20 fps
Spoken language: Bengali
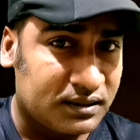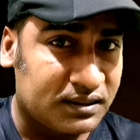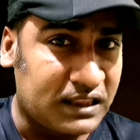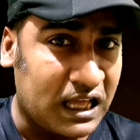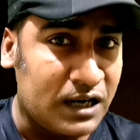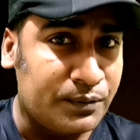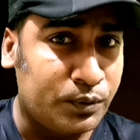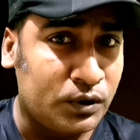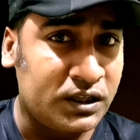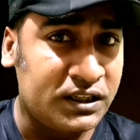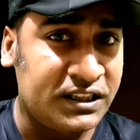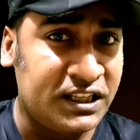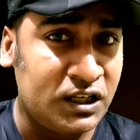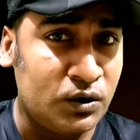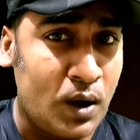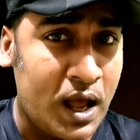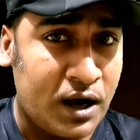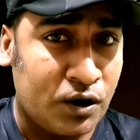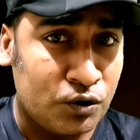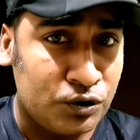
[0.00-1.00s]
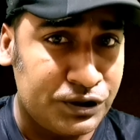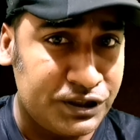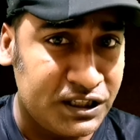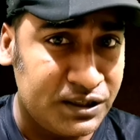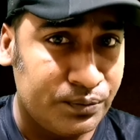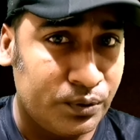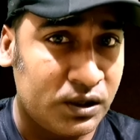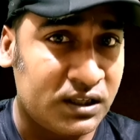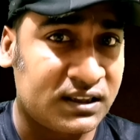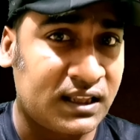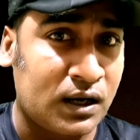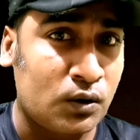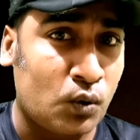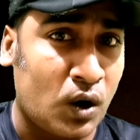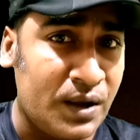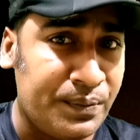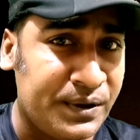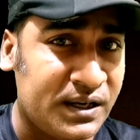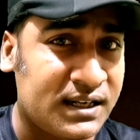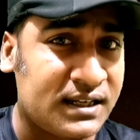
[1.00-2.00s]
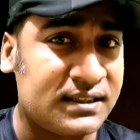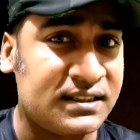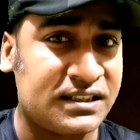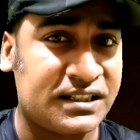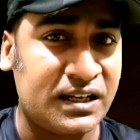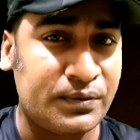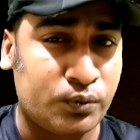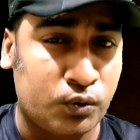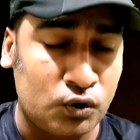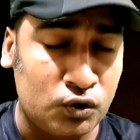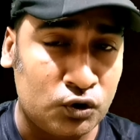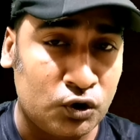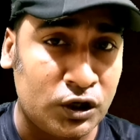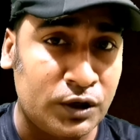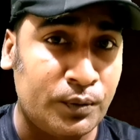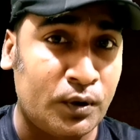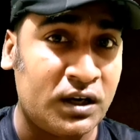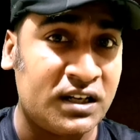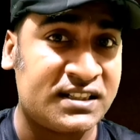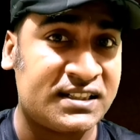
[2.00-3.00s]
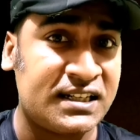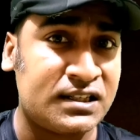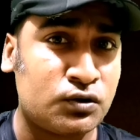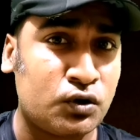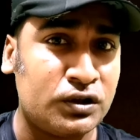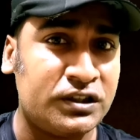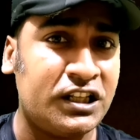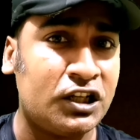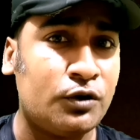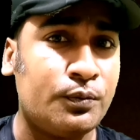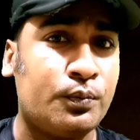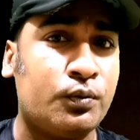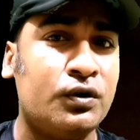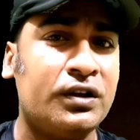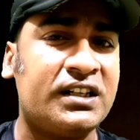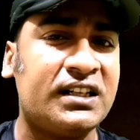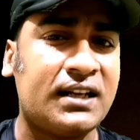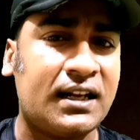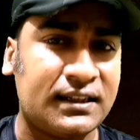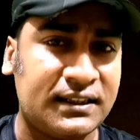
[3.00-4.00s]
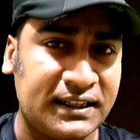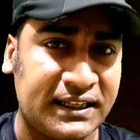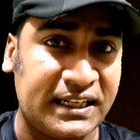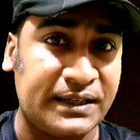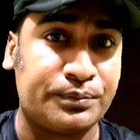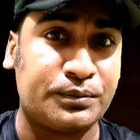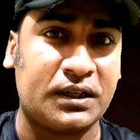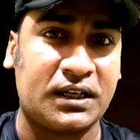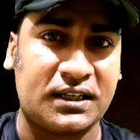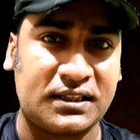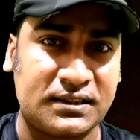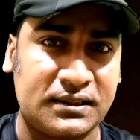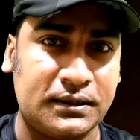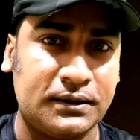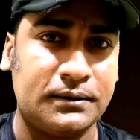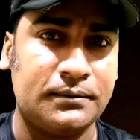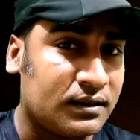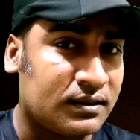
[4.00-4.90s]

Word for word: তারপরে দীর্ঘ একুশ দিন পরে তার ওয়াইফের কাছে সে ফোন করে বলে সে সৌদি আরব পুলিশের হাতে গ্রেপ্তার আছে